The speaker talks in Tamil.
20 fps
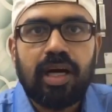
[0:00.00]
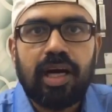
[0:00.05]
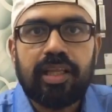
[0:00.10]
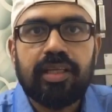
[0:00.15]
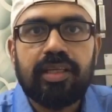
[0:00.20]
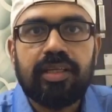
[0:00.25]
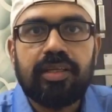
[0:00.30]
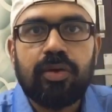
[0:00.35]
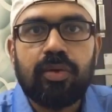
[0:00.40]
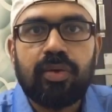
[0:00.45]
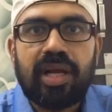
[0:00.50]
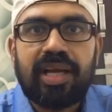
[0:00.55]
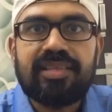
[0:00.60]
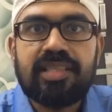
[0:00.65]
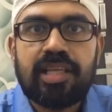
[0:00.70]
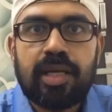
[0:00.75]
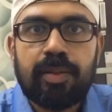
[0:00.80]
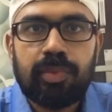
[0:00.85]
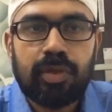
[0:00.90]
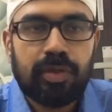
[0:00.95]
அதை நான் ஒரு
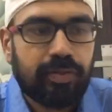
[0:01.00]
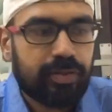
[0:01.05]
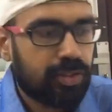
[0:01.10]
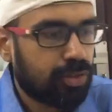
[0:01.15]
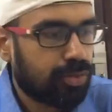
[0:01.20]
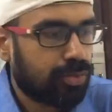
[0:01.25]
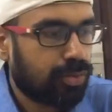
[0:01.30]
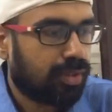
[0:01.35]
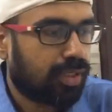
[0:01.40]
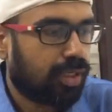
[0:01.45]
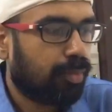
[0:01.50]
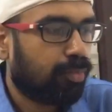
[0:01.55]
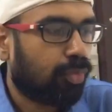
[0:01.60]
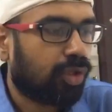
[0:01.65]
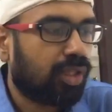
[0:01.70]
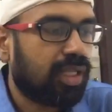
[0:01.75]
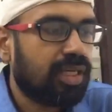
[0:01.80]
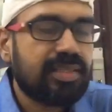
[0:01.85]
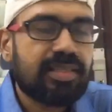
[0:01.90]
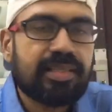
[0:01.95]
எக்ஸாம்பிள் வச்சு சொல்கிறேன்
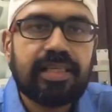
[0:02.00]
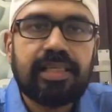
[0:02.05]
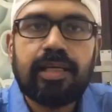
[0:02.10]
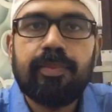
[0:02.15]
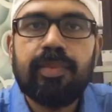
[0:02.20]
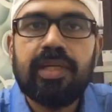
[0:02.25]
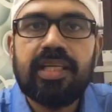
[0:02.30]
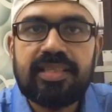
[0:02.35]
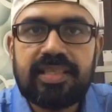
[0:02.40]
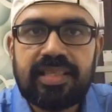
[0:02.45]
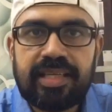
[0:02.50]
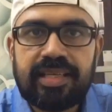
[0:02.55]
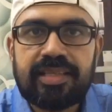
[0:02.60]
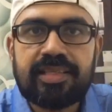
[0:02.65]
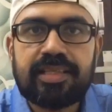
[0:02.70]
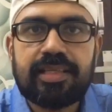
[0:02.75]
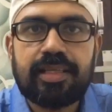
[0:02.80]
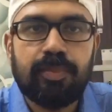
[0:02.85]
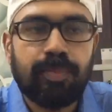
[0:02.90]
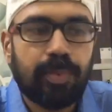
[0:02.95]
முதல் ஸ்கில் நம்ம லிசனிங்
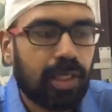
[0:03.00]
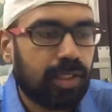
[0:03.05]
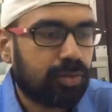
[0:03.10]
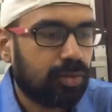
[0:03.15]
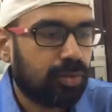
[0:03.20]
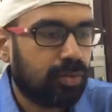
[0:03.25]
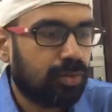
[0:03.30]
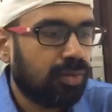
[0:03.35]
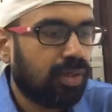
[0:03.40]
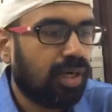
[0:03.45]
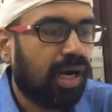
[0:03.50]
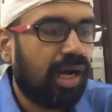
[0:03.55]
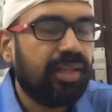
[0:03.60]
ஸ்கில் பார்த்தோம்